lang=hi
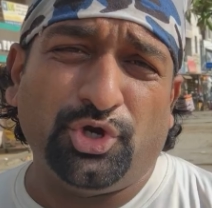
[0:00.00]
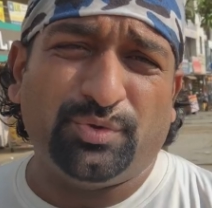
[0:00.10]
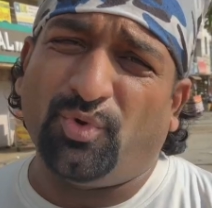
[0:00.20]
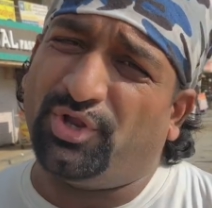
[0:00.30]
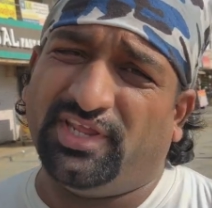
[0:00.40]

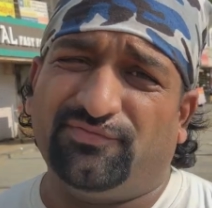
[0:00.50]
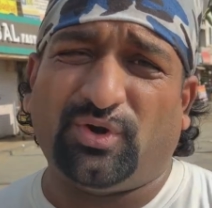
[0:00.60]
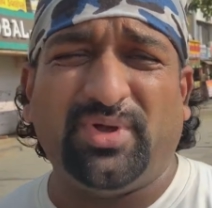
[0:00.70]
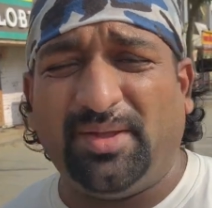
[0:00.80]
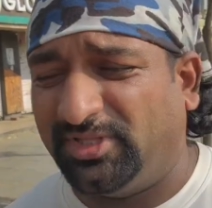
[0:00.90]
गुड मॉर्निंग
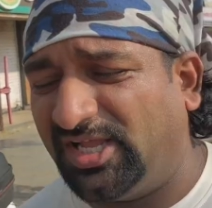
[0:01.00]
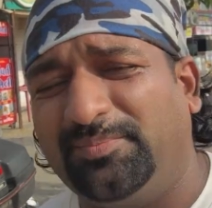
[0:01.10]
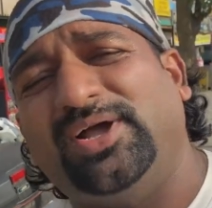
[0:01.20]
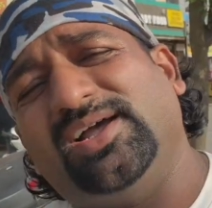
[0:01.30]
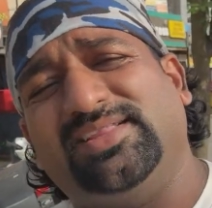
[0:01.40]
फ्रॉम
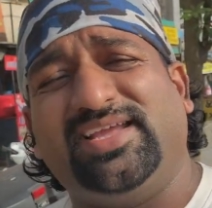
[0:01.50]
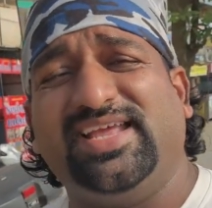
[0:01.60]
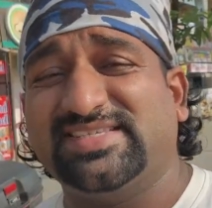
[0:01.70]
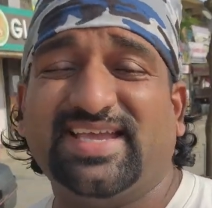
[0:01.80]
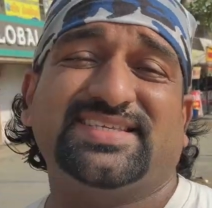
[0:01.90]
अहमदाबाद एंड
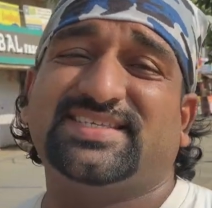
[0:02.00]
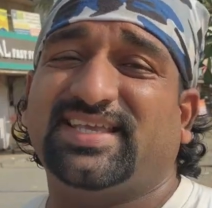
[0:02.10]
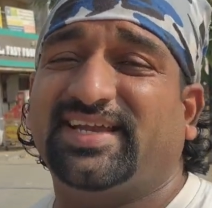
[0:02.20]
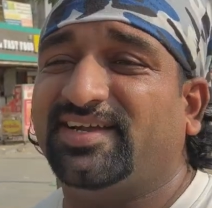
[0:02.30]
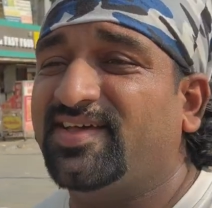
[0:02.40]
एज आई
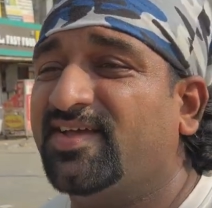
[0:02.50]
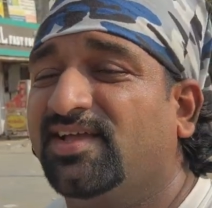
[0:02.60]
सेड